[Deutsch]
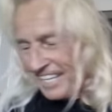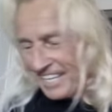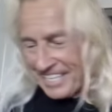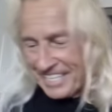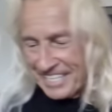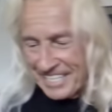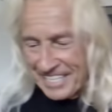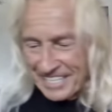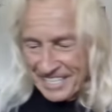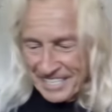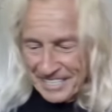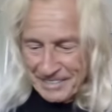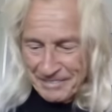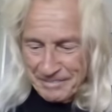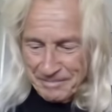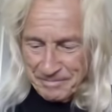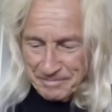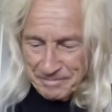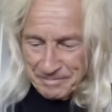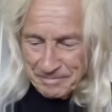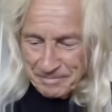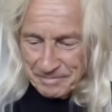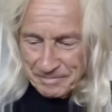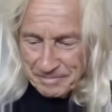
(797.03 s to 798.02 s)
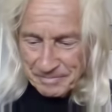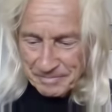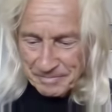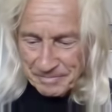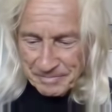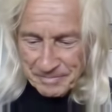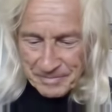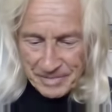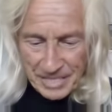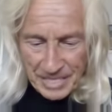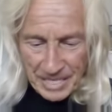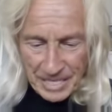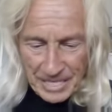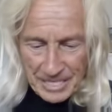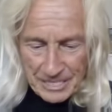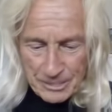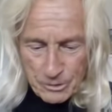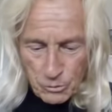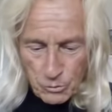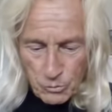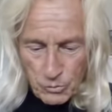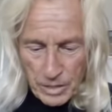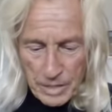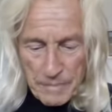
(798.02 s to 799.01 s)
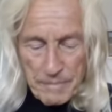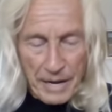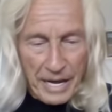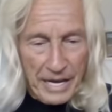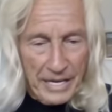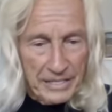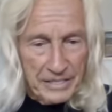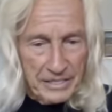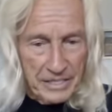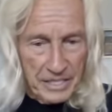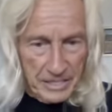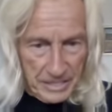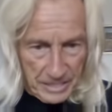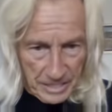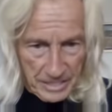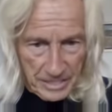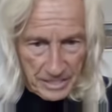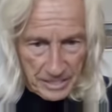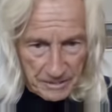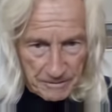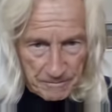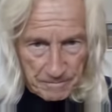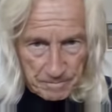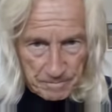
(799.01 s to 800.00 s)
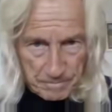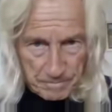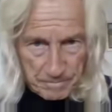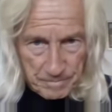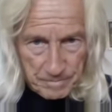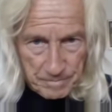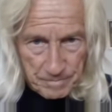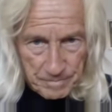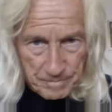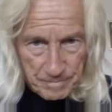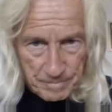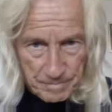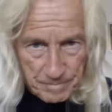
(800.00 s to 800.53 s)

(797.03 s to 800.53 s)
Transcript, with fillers: Ja, ja. Also im eigenen Innern.